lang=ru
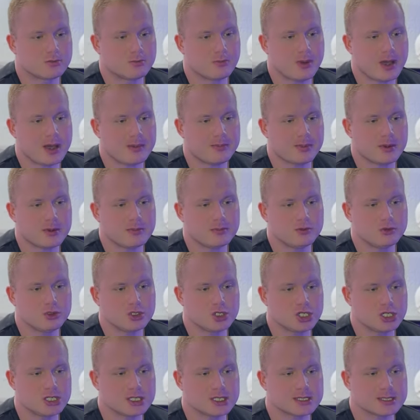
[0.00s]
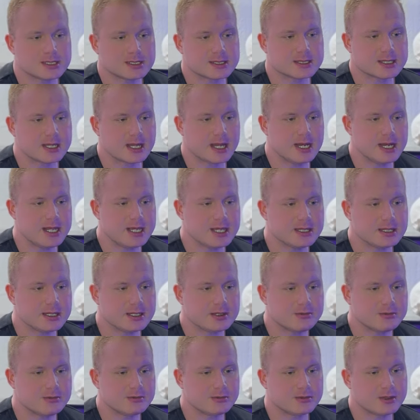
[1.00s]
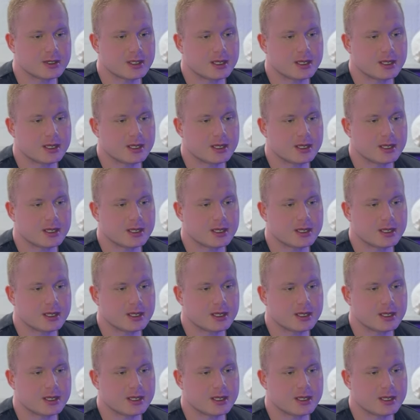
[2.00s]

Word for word: папа мучается с коленом,